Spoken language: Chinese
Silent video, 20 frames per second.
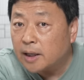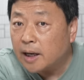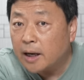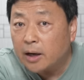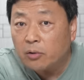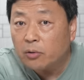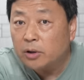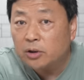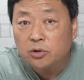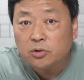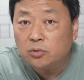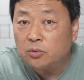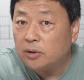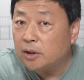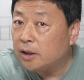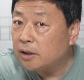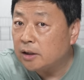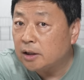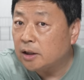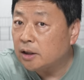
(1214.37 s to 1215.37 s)
开会的时候
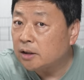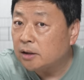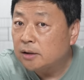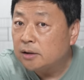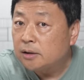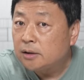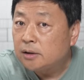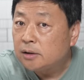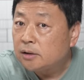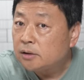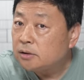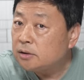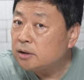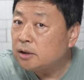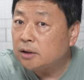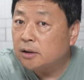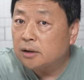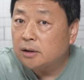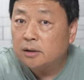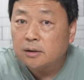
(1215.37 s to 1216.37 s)
跟这个
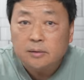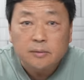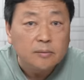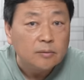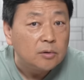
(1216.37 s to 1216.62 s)
这个